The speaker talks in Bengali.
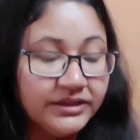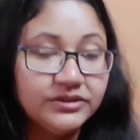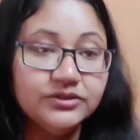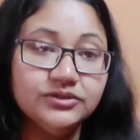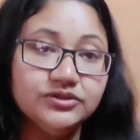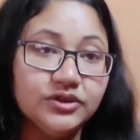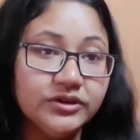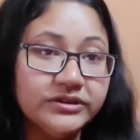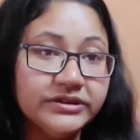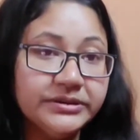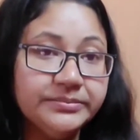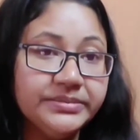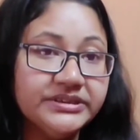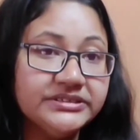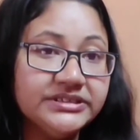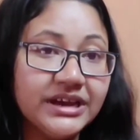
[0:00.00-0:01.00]
তো চলো
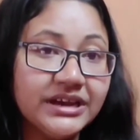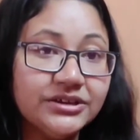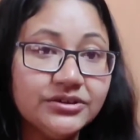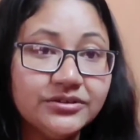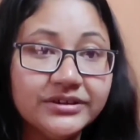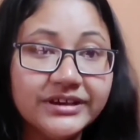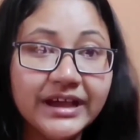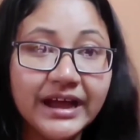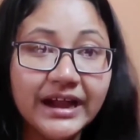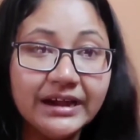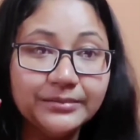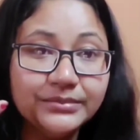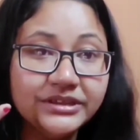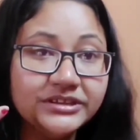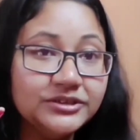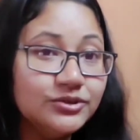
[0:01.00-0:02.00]
ক্রিম্পিং স্টার্ট করি আর
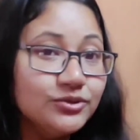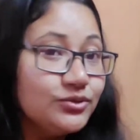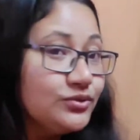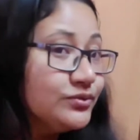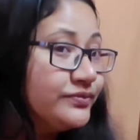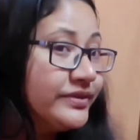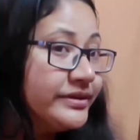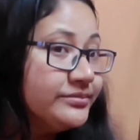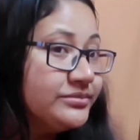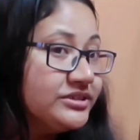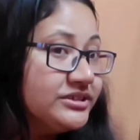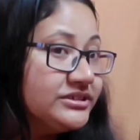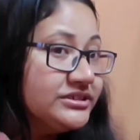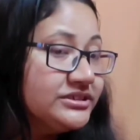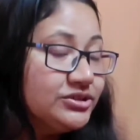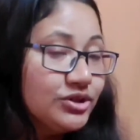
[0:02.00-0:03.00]
আমি এটা নতুন ফ্রেম
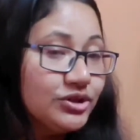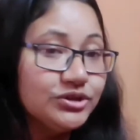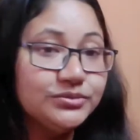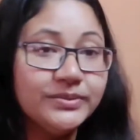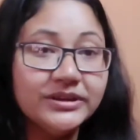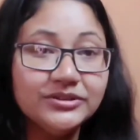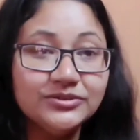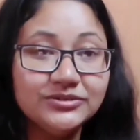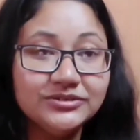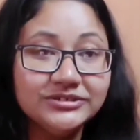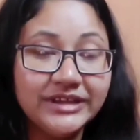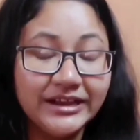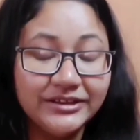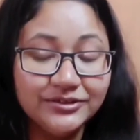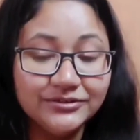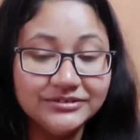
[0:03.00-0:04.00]
নিয়েছি চশমা তো
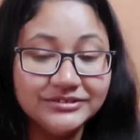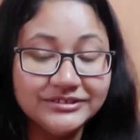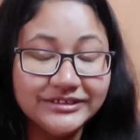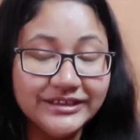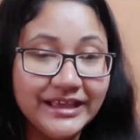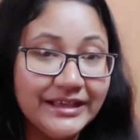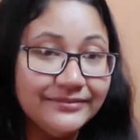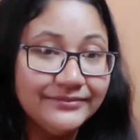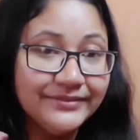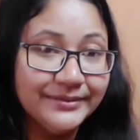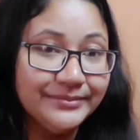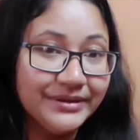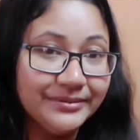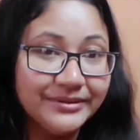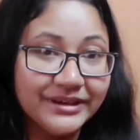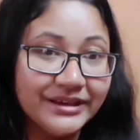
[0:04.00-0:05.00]
জানিও যে এই
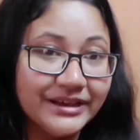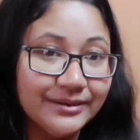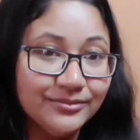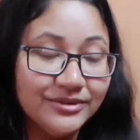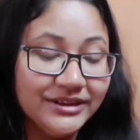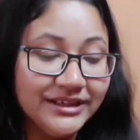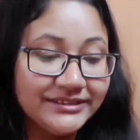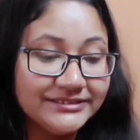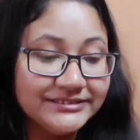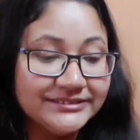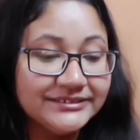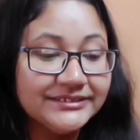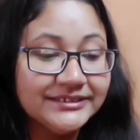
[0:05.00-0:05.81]
ফ্রেমটা আমাকে কেমন লাগছে